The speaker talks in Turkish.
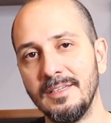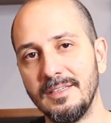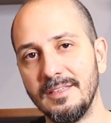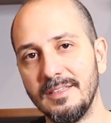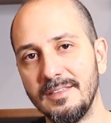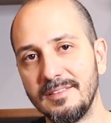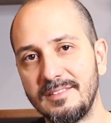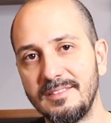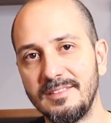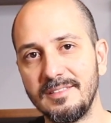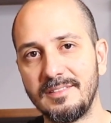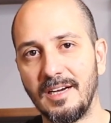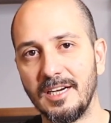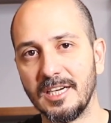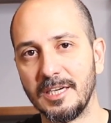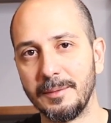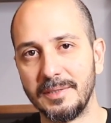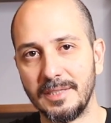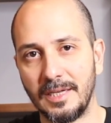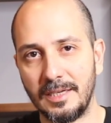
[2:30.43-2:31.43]
E, sizi
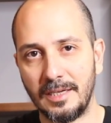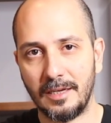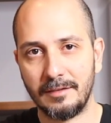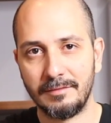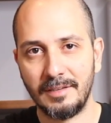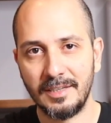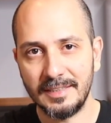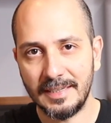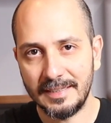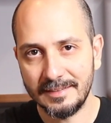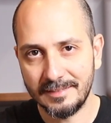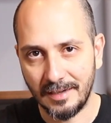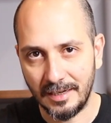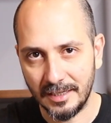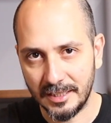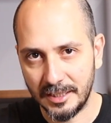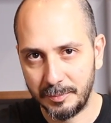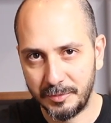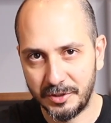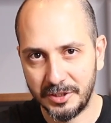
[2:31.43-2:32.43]
takip edenler var. Yani
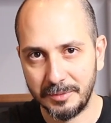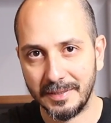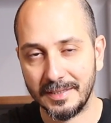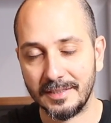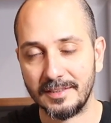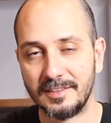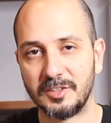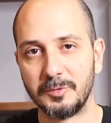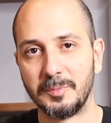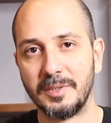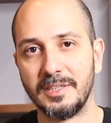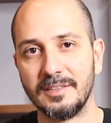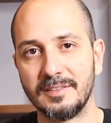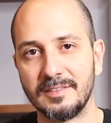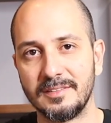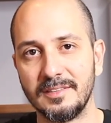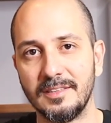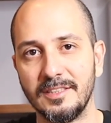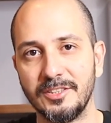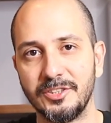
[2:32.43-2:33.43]
takipçi
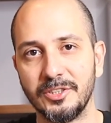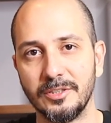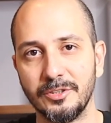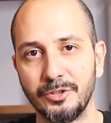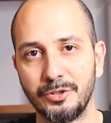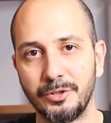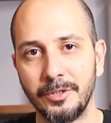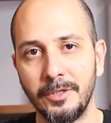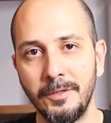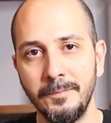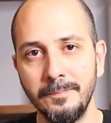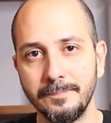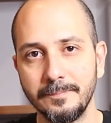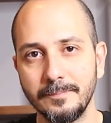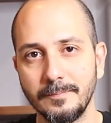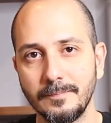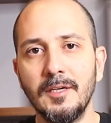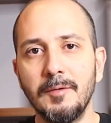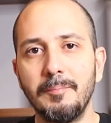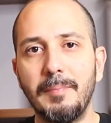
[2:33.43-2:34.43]
mekanizmasıyla çalışıyor.
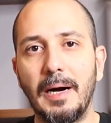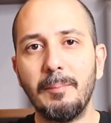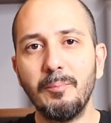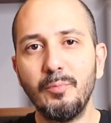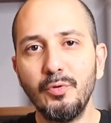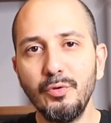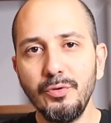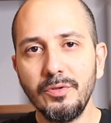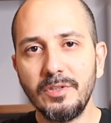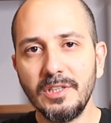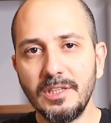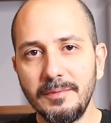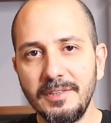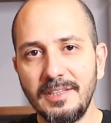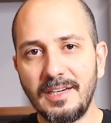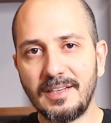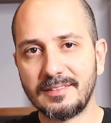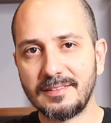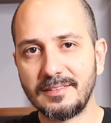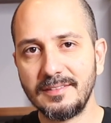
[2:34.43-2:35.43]
Ben bu
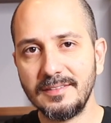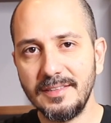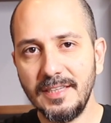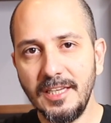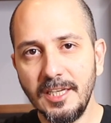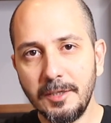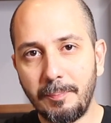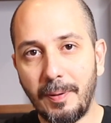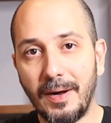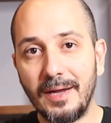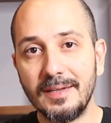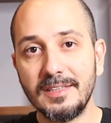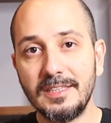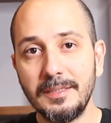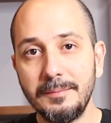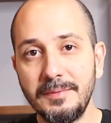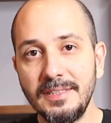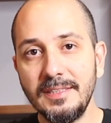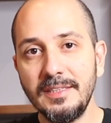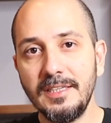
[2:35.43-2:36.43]
uygulamayı aslında ilk
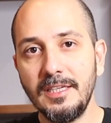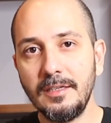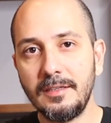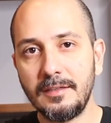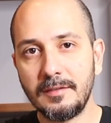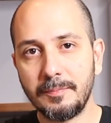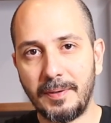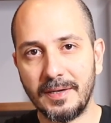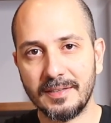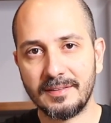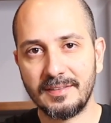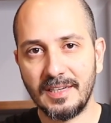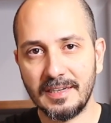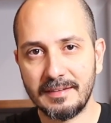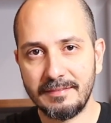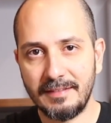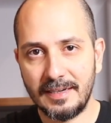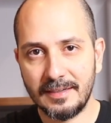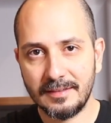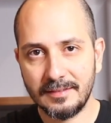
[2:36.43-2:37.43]
pandeminin ilk
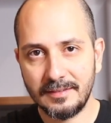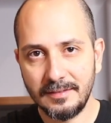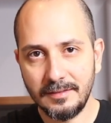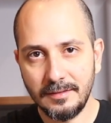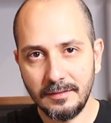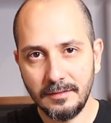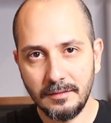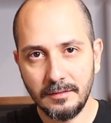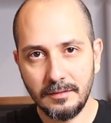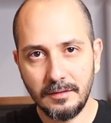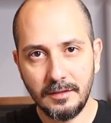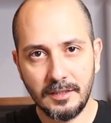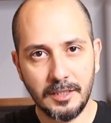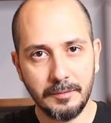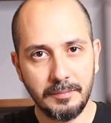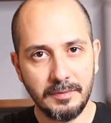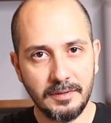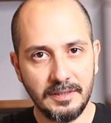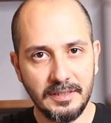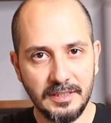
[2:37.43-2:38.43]
patlak verdiği
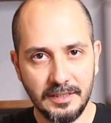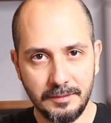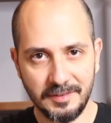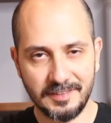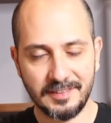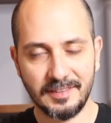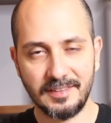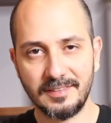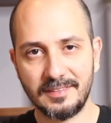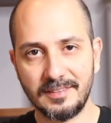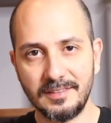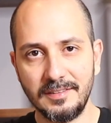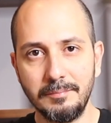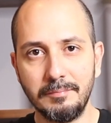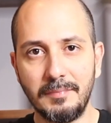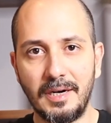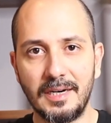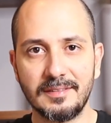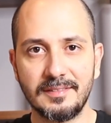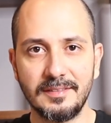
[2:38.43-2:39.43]
2020 senesinin
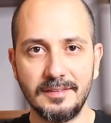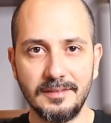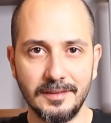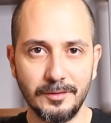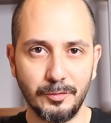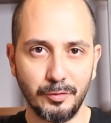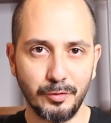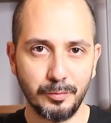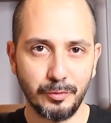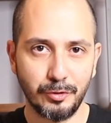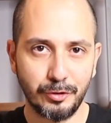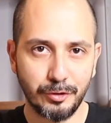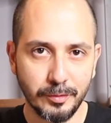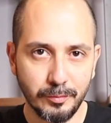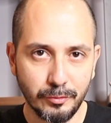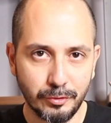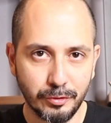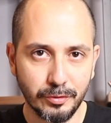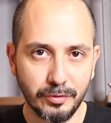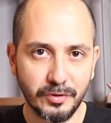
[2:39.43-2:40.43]
Mart ayında
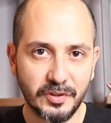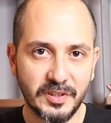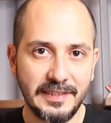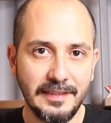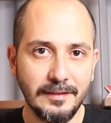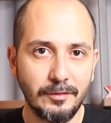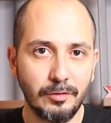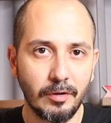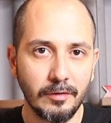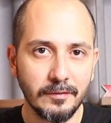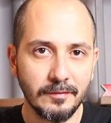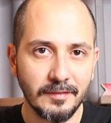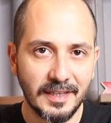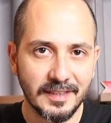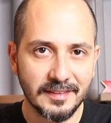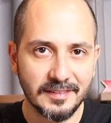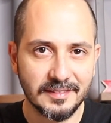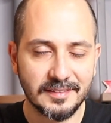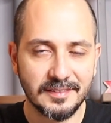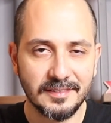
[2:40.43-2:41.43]
duymuştum. Çünkü Silikon
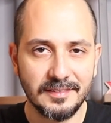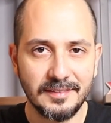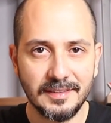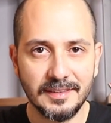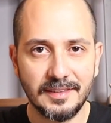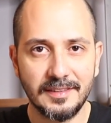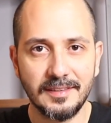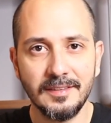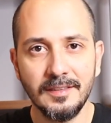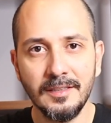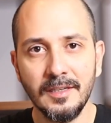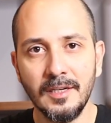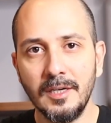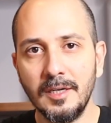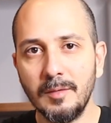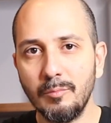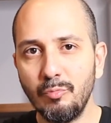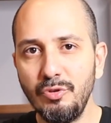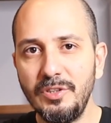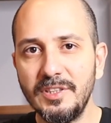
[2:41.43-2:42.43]
Vadisi'ndeki
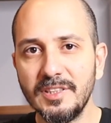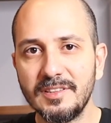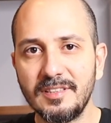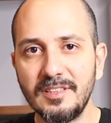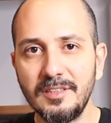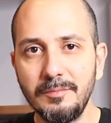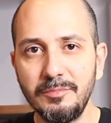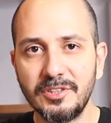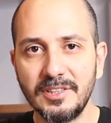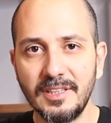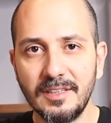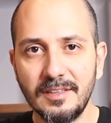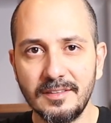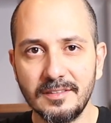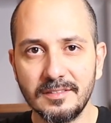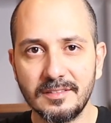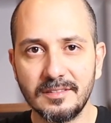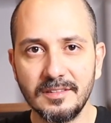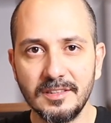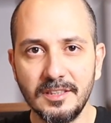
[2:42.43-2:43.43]
bu yatırımcılar
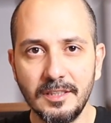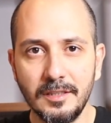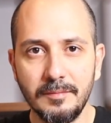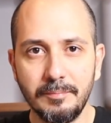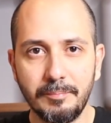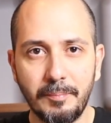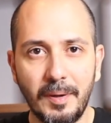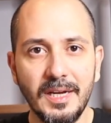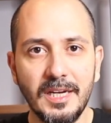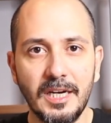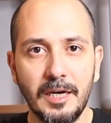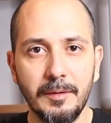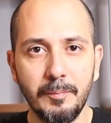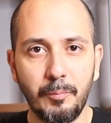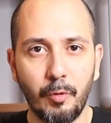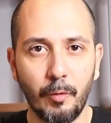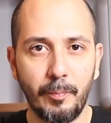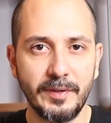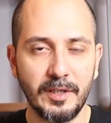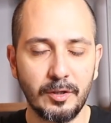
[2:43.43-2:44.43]
arasında bayağı bir
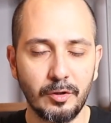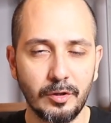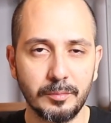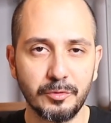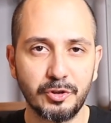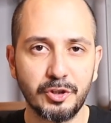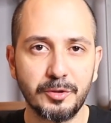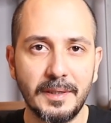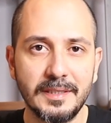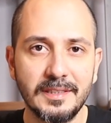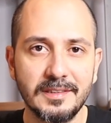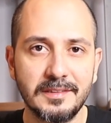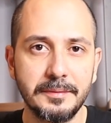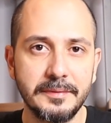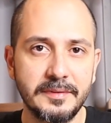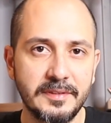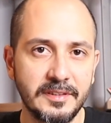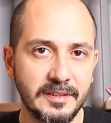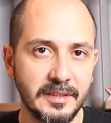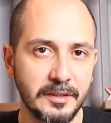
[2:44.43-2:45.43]
popüler olmuştu. Ben de
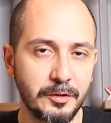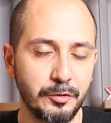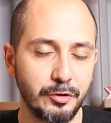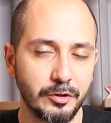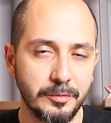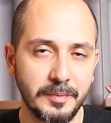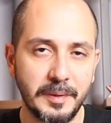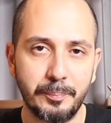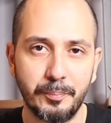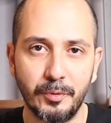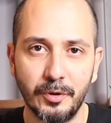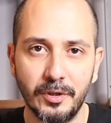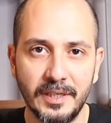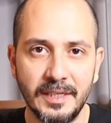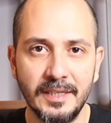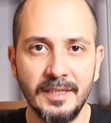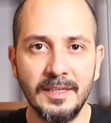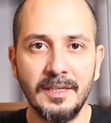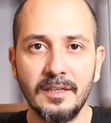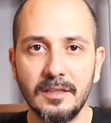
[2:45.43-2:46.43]
Twitter'da görüyordum. Hep
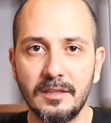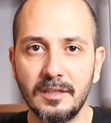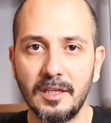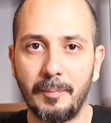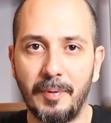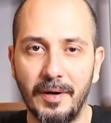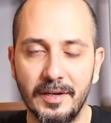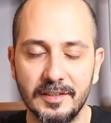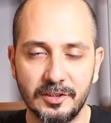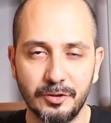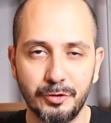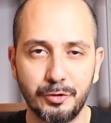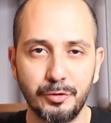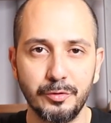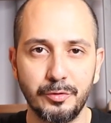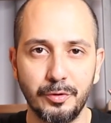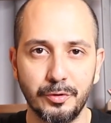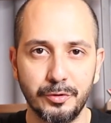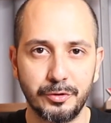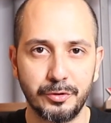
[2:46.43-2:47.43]
böyle Clubhouse'da
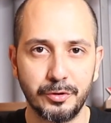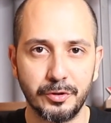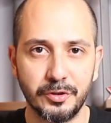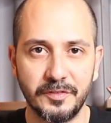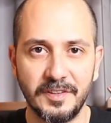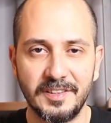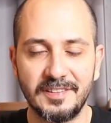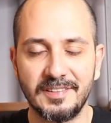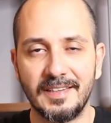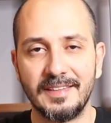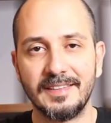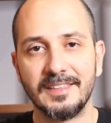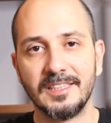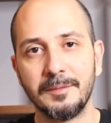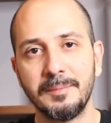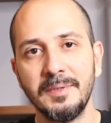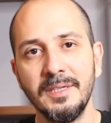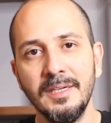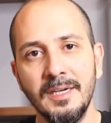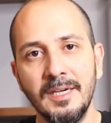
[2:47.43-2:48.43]
şunu konuşuyoruz vesaire
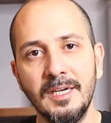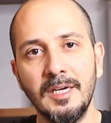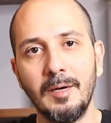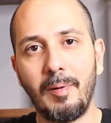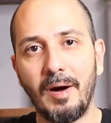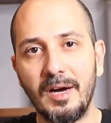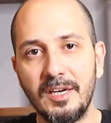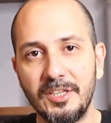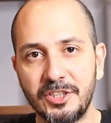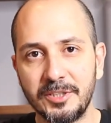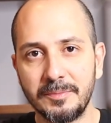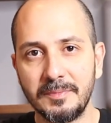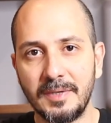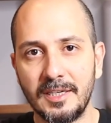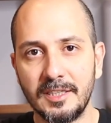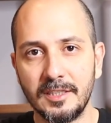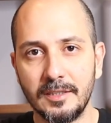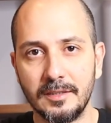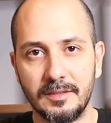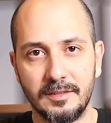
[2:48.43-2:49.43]
gibi
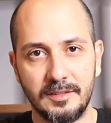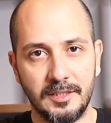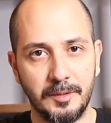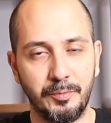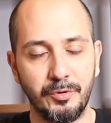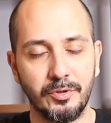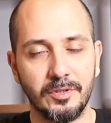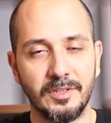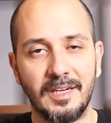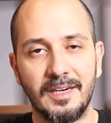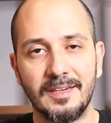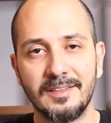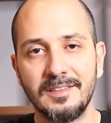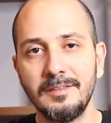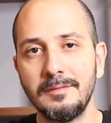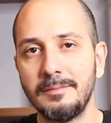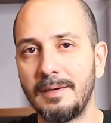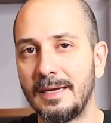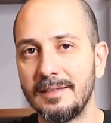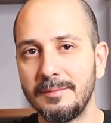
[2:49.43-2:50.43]
paylaşımlar
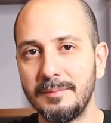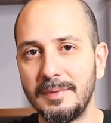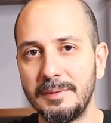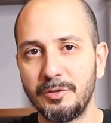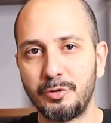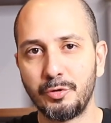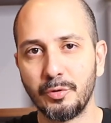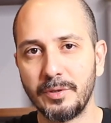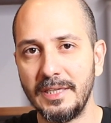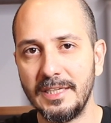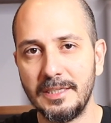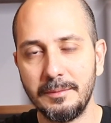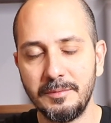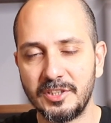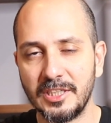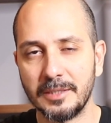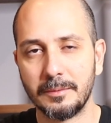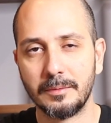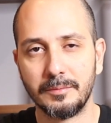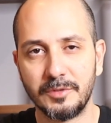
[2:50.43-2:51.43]
yapıyorlardı. Ben ben de çok ilgimi
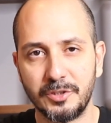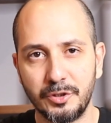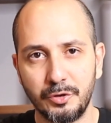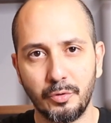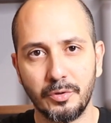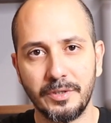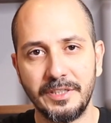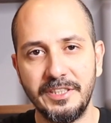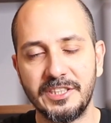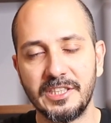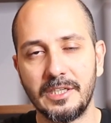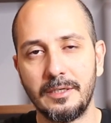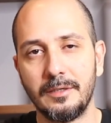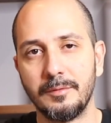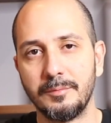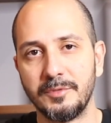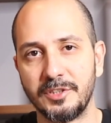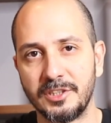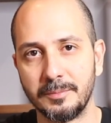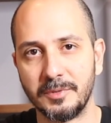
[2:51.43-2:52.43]
çekmemişti. Çok
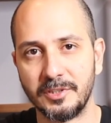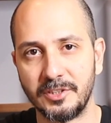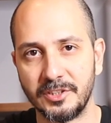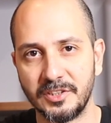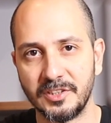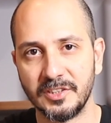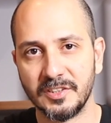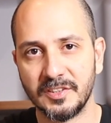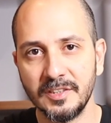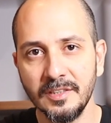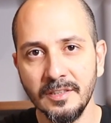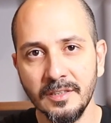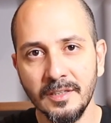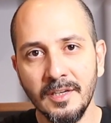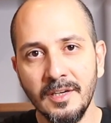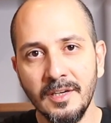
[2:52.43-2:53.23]
incelememiştim açıkçası.